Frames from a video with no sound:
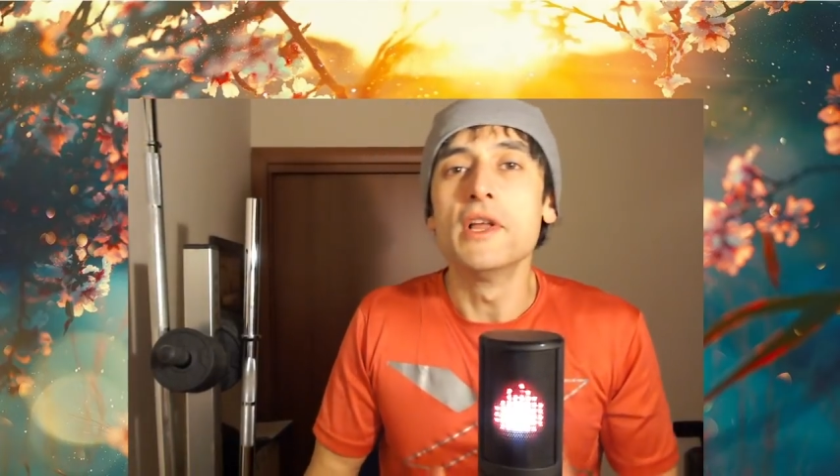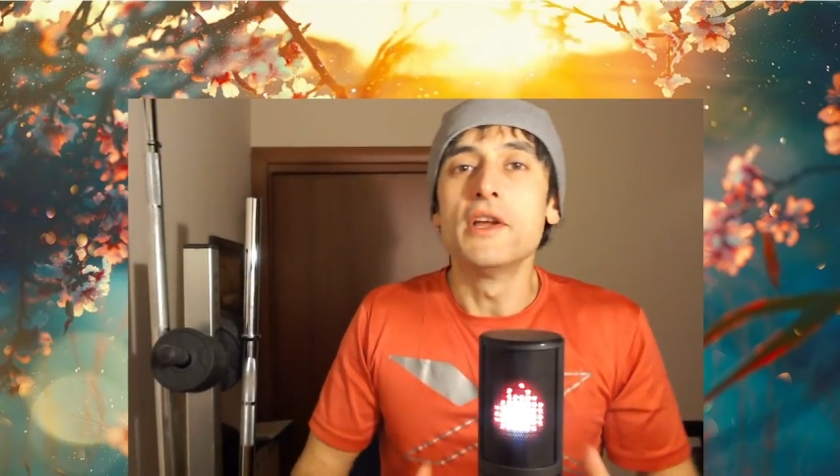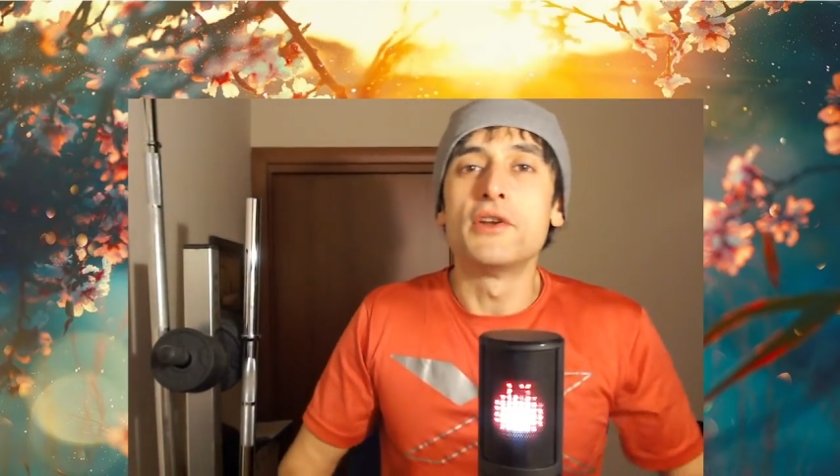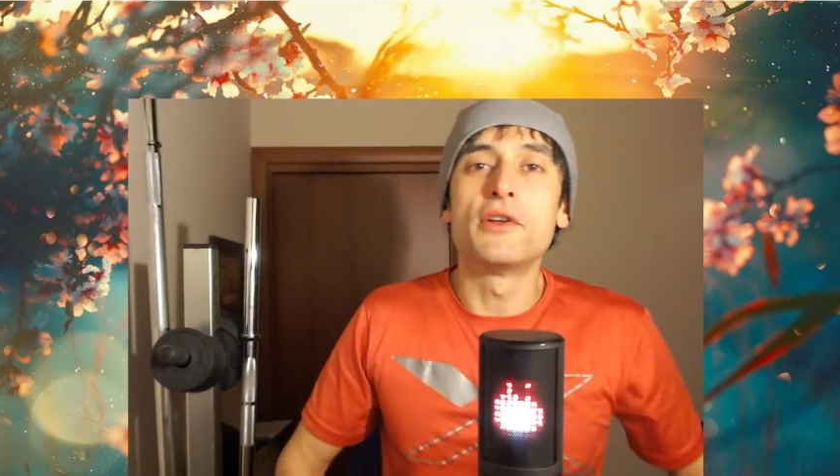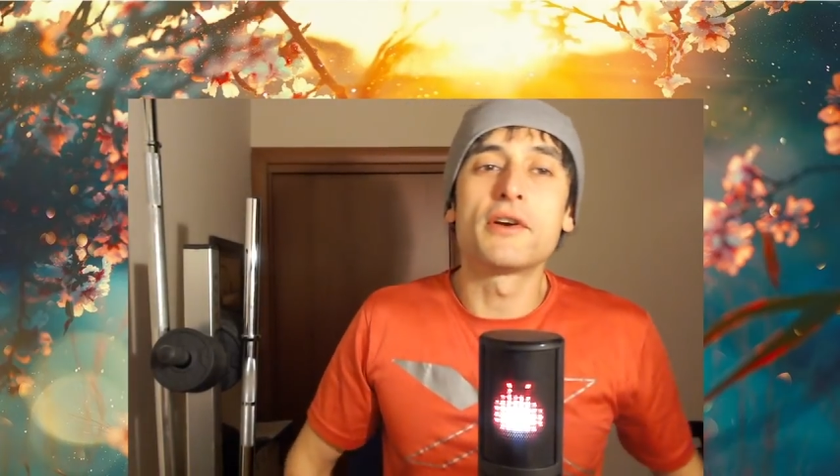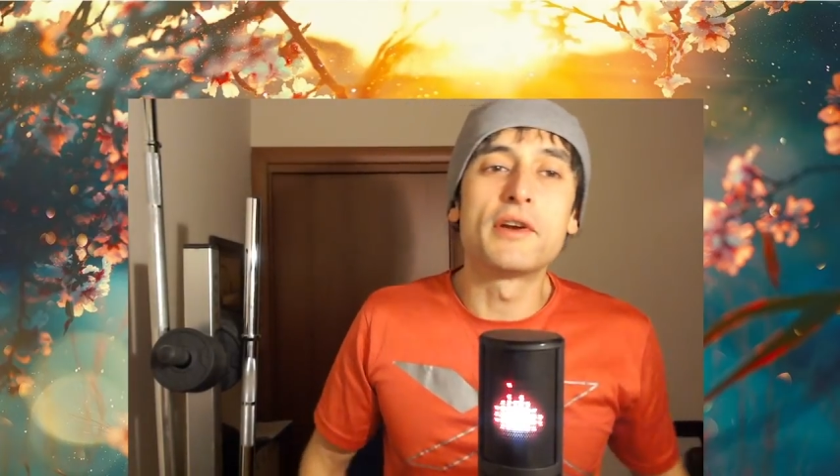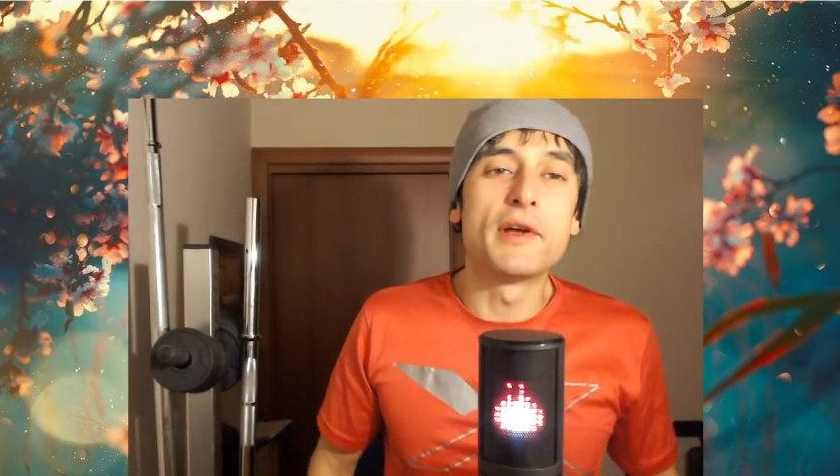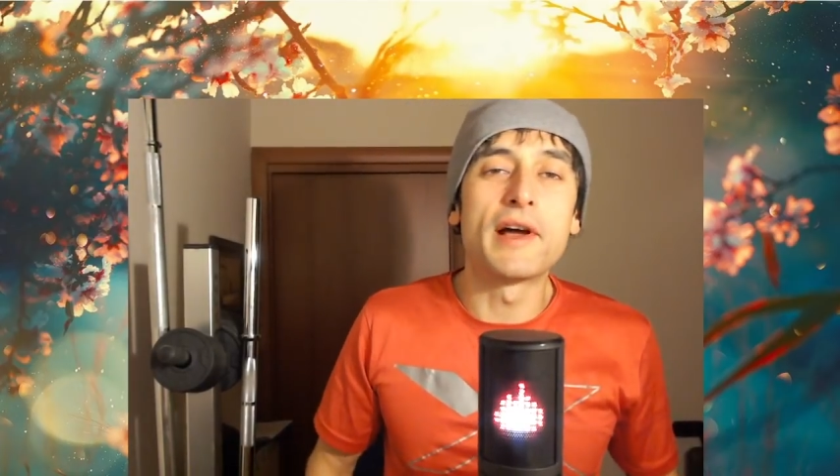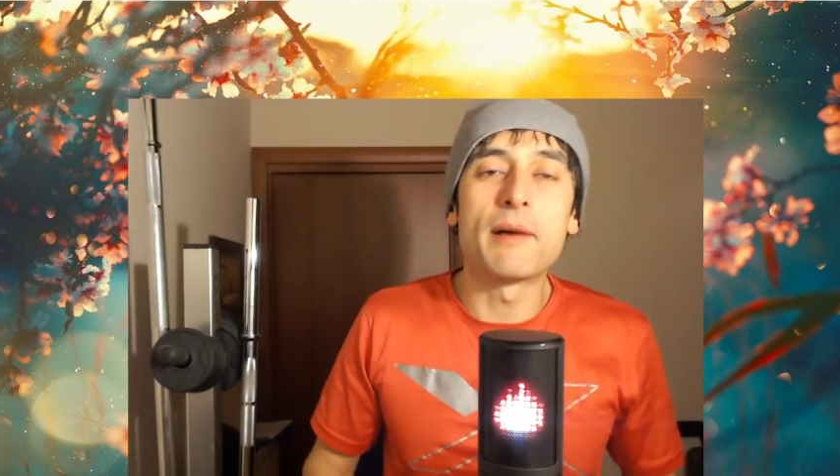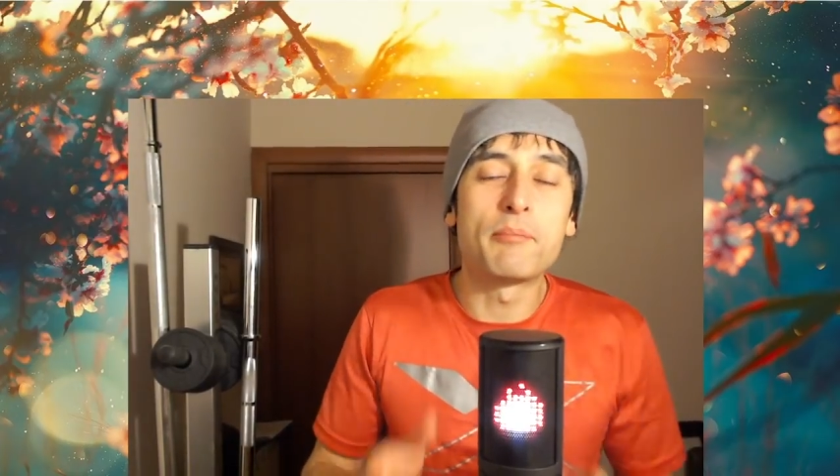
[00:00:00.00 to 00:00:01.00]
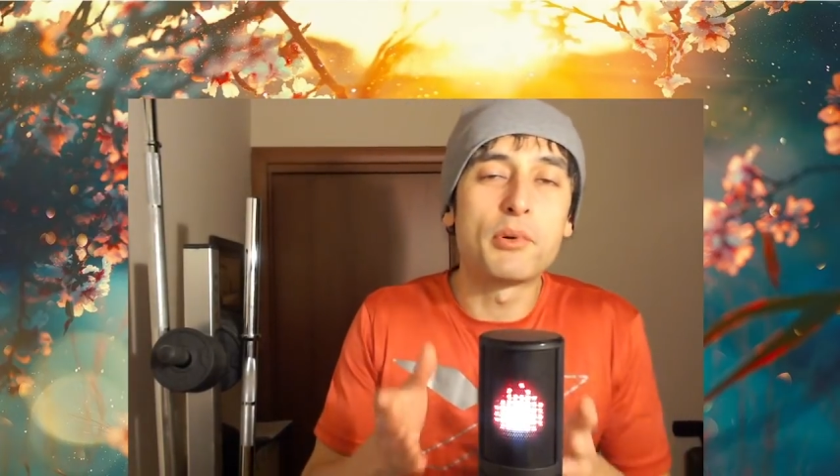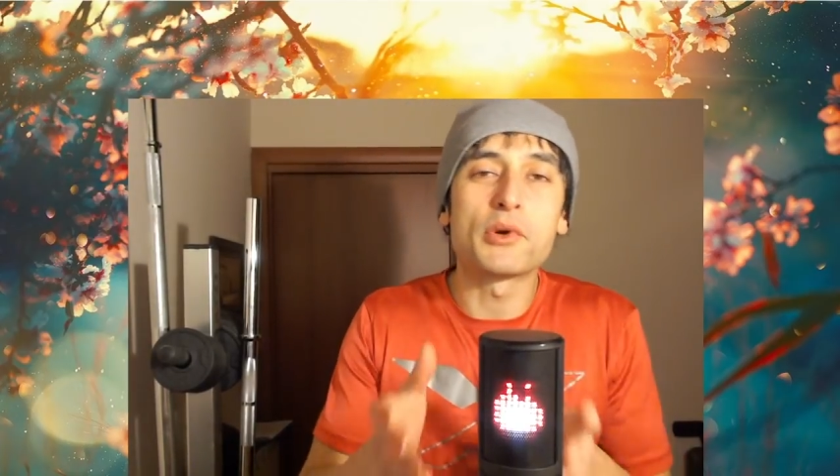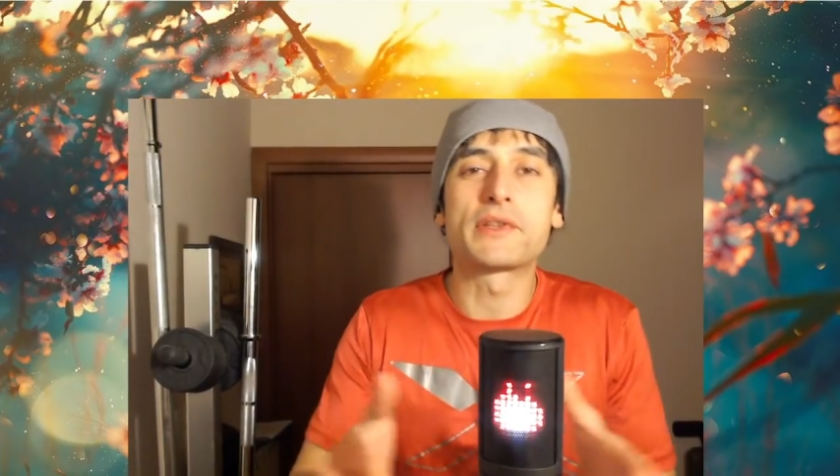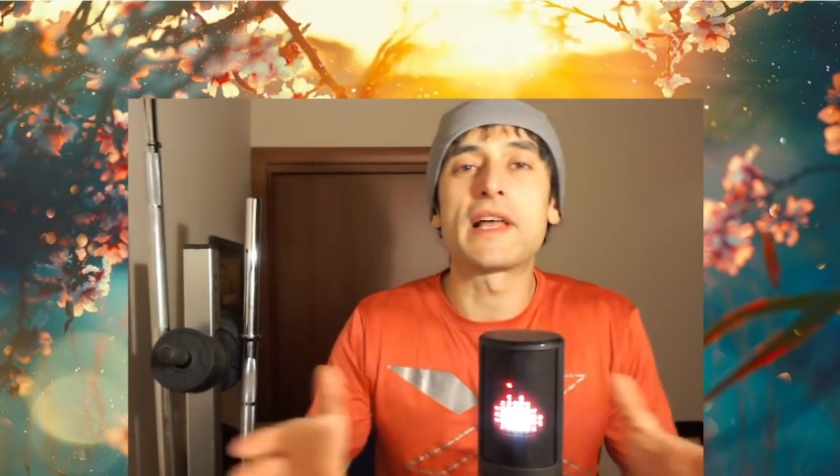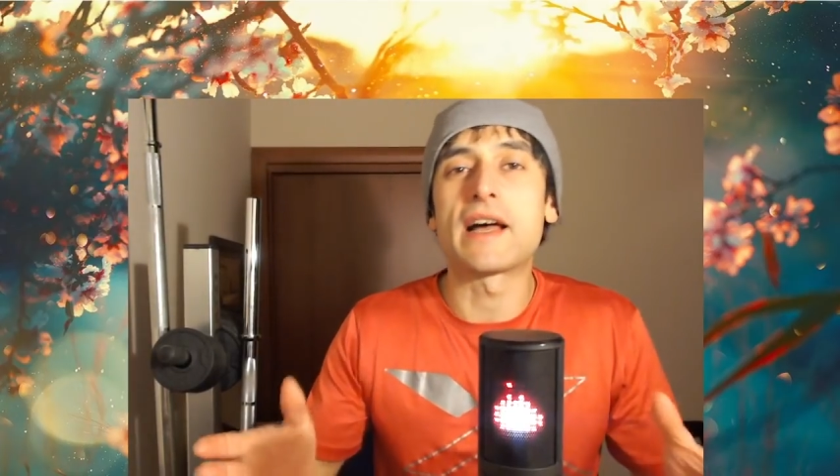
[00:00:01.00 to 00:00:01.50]
non
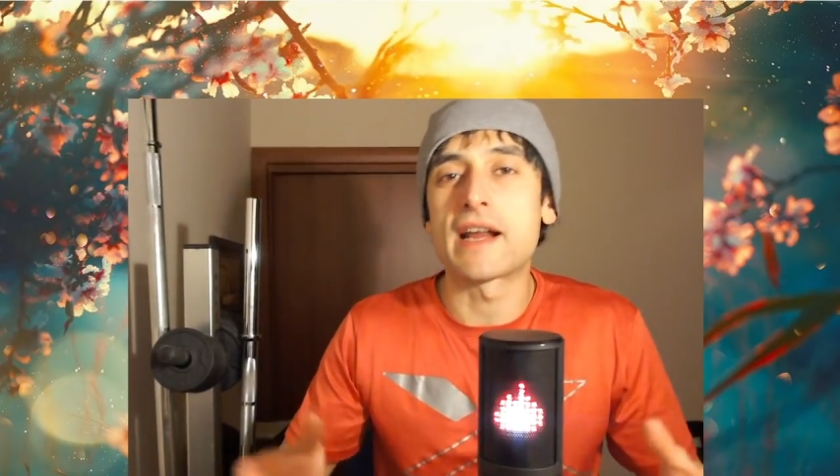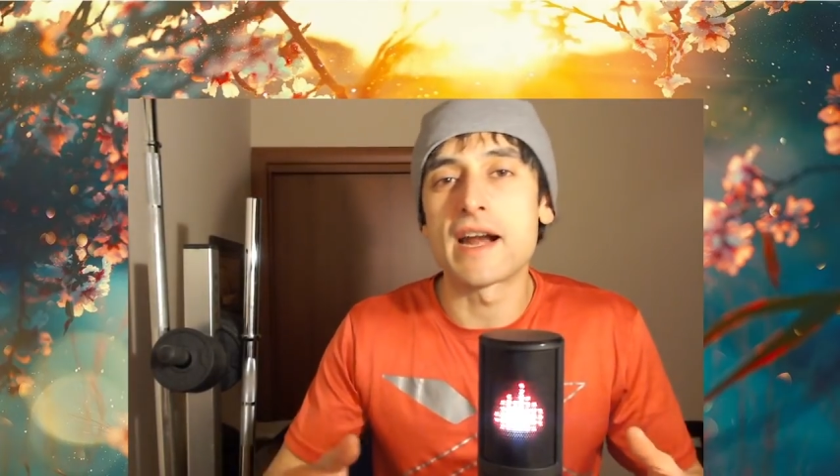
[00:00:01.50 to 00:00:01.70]
portare